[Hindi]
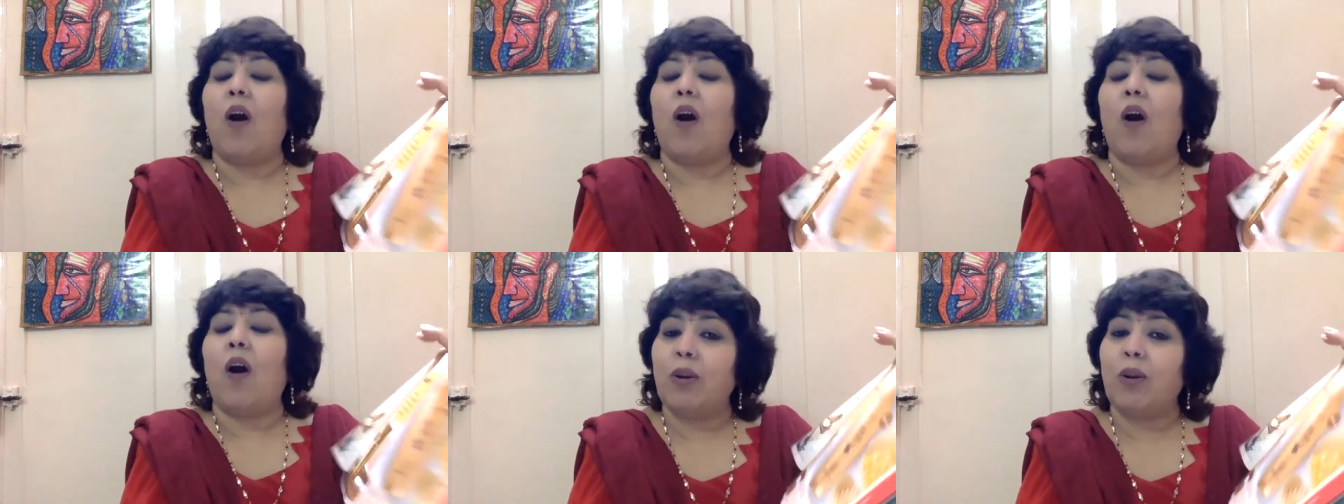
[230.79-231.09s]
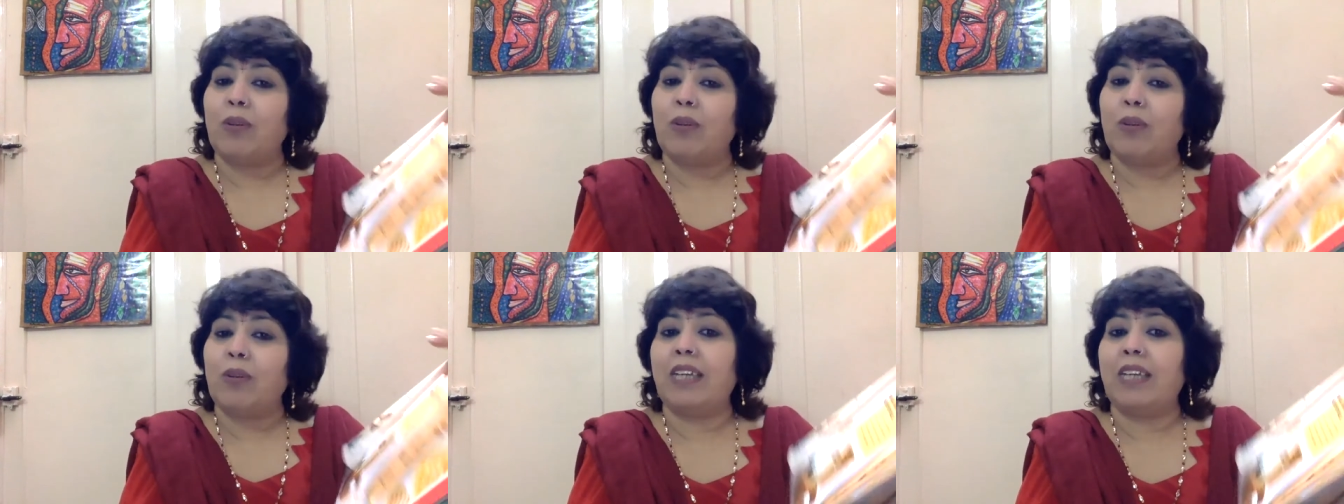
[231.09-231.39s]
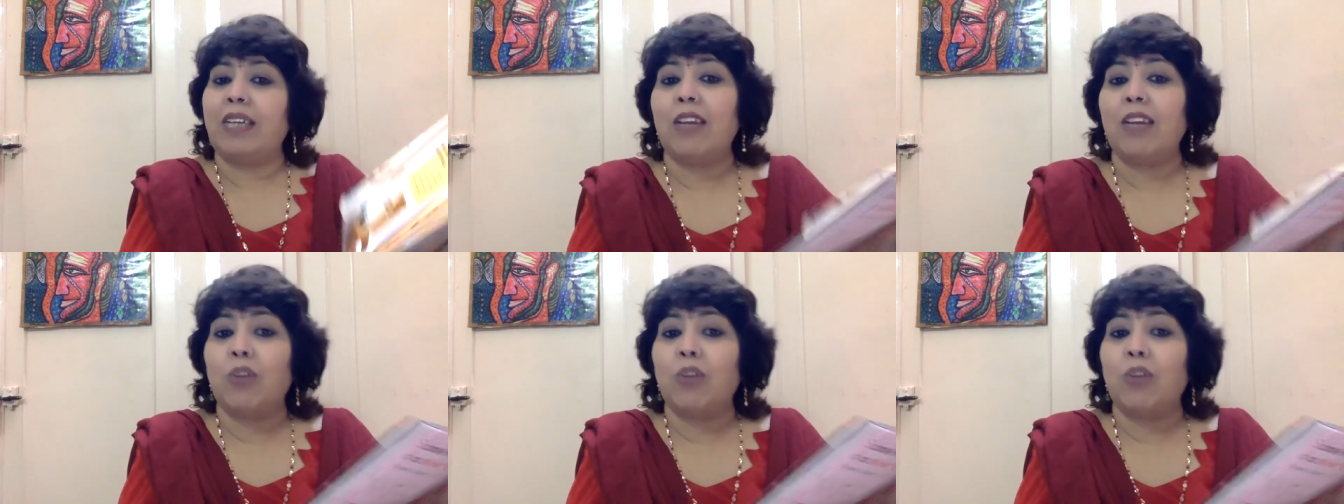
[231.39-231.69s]
और उसी का
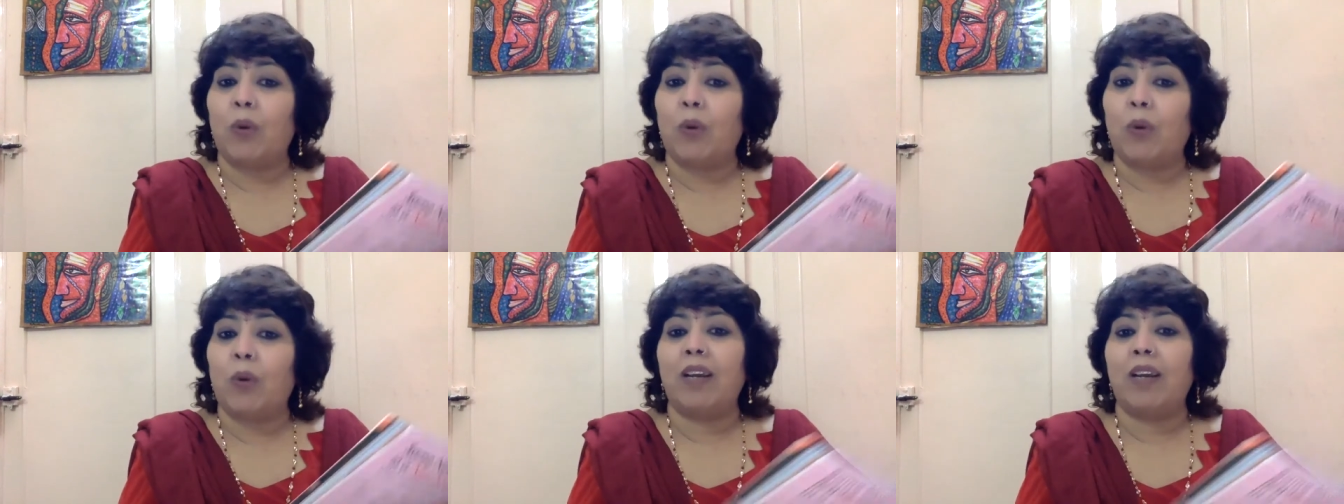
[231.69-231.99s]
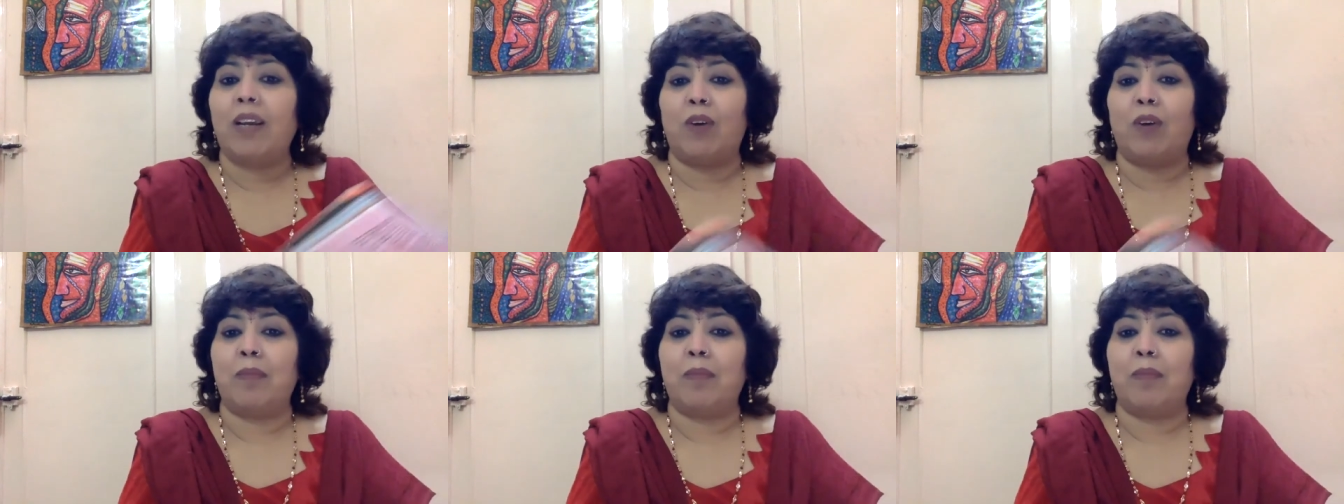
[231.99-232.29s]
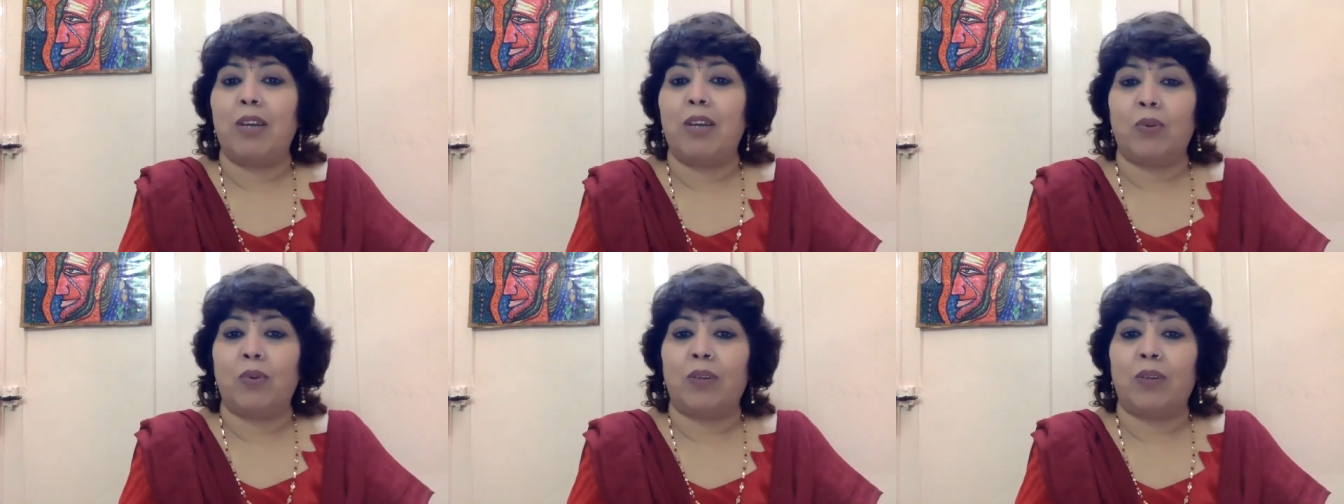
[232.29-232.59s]
एक छोटा फॉर्म है
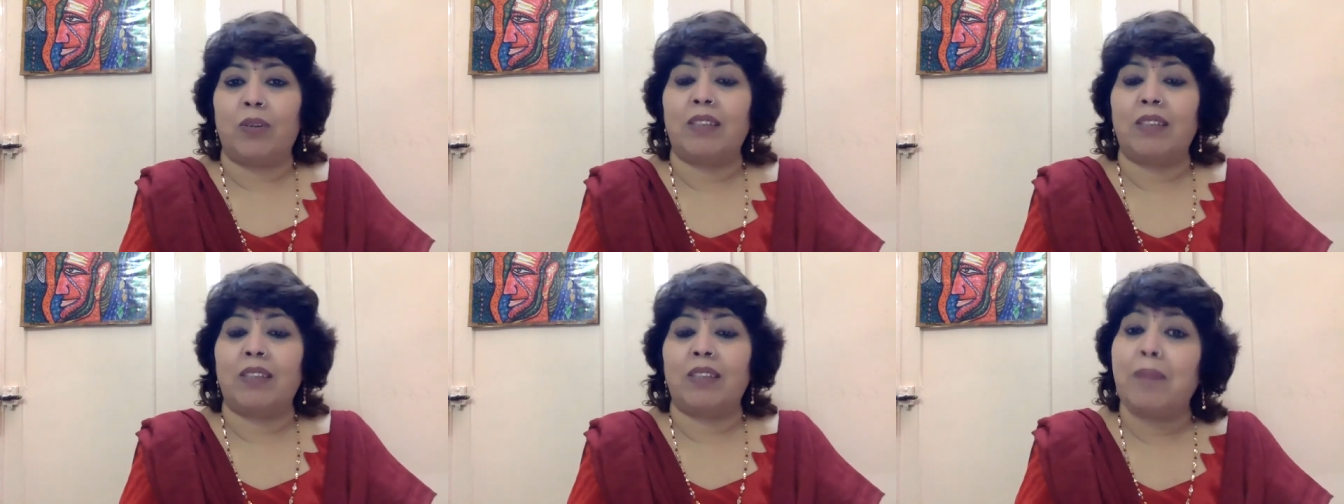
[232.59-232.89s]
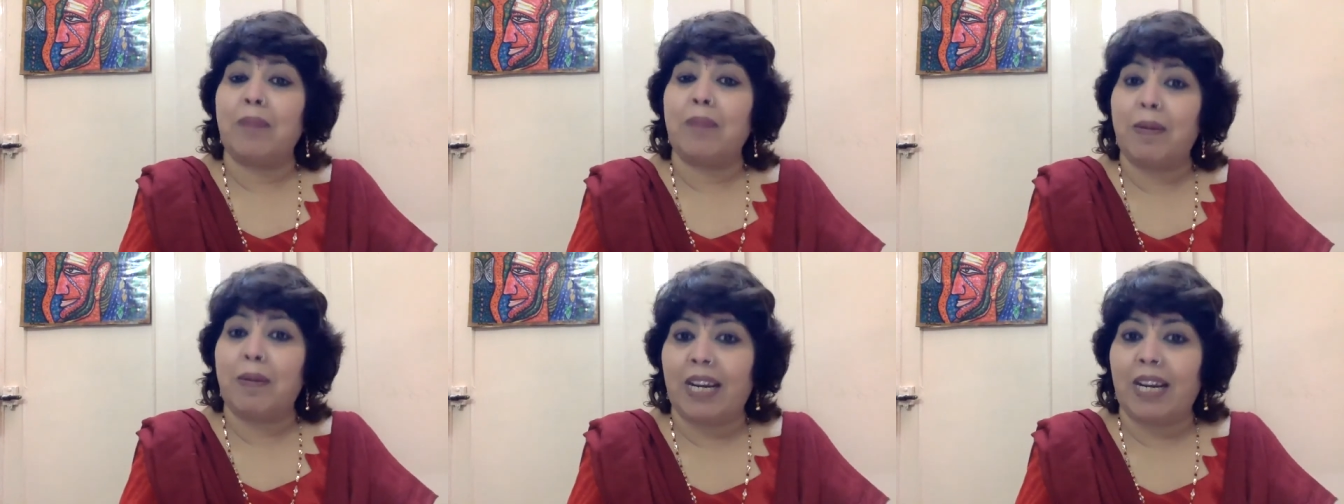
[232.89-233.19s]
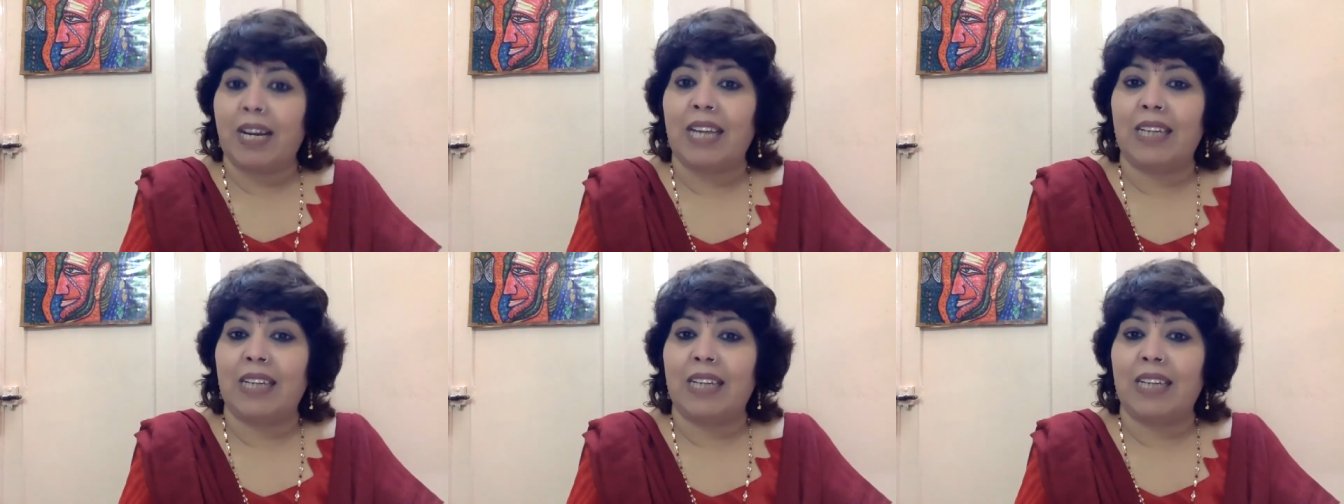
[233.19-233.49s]
शुगर स्क्रब आप
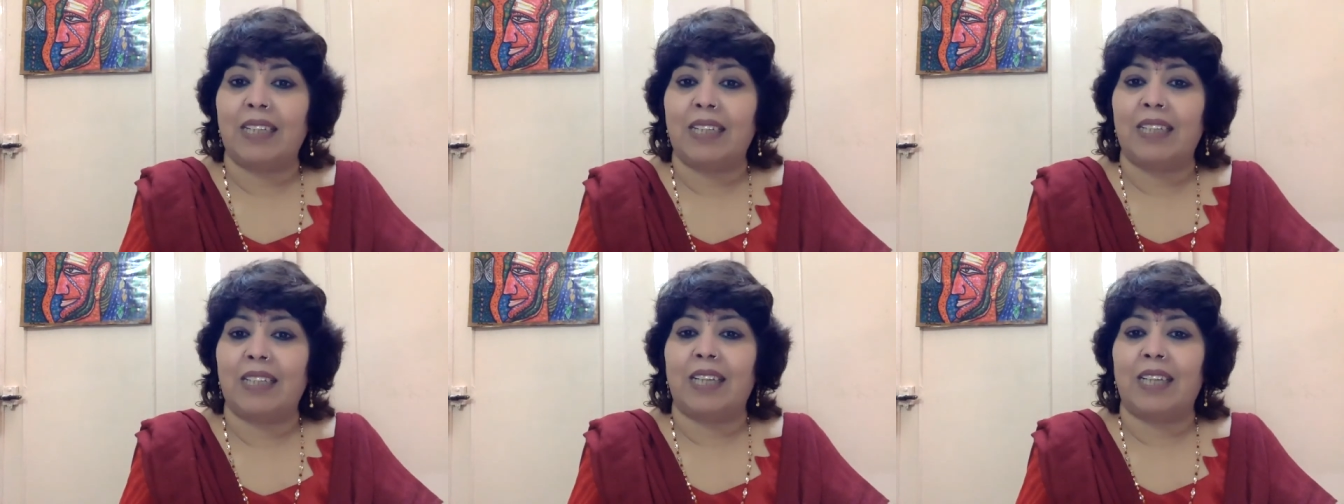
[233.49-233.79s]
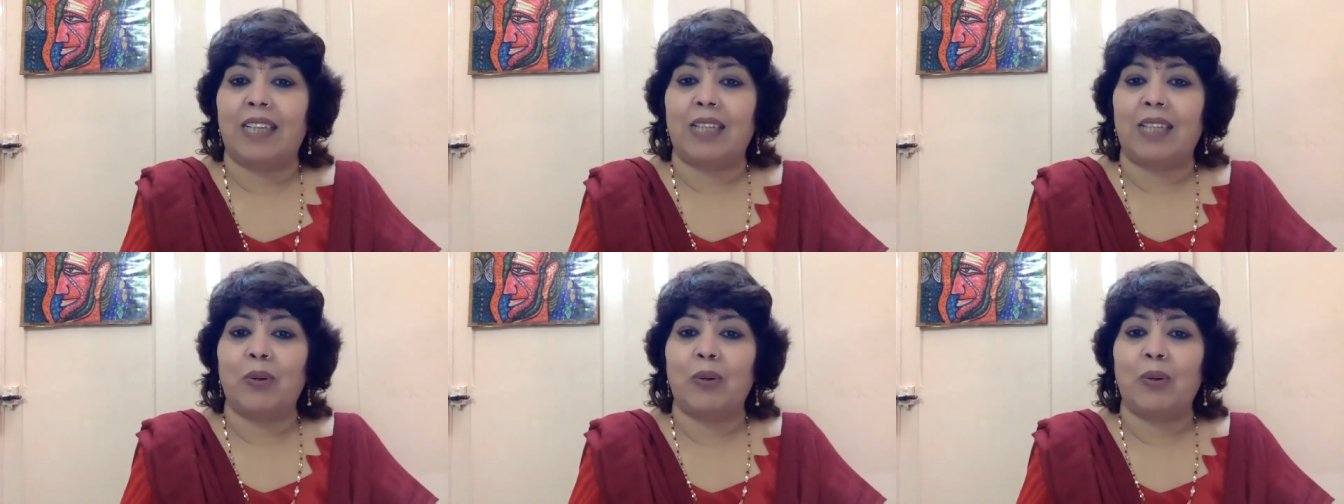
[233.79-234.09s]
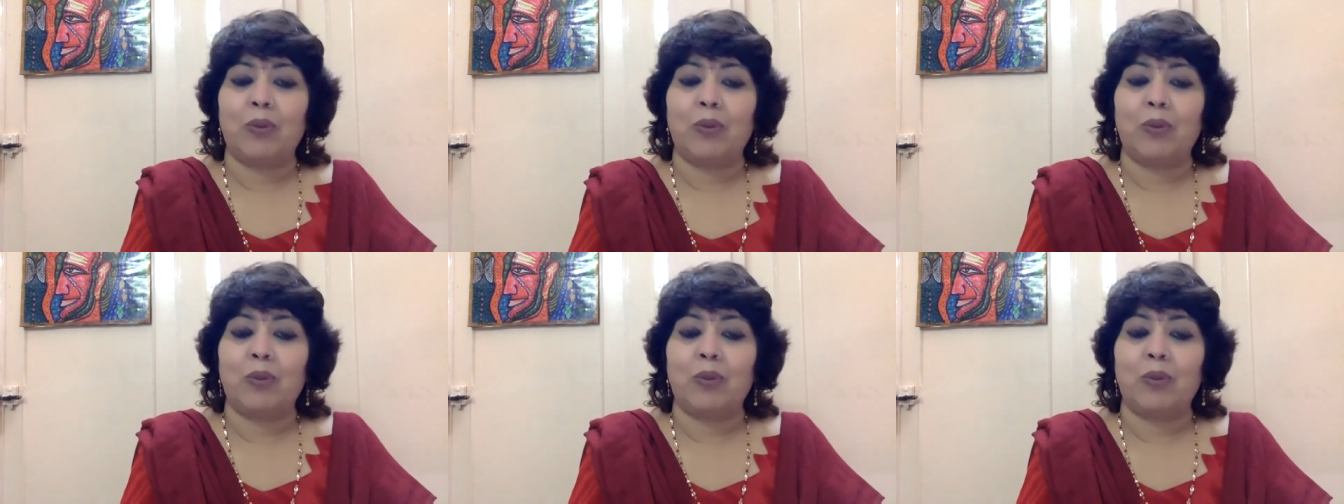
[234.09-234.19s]
ट्राई करके देखते हो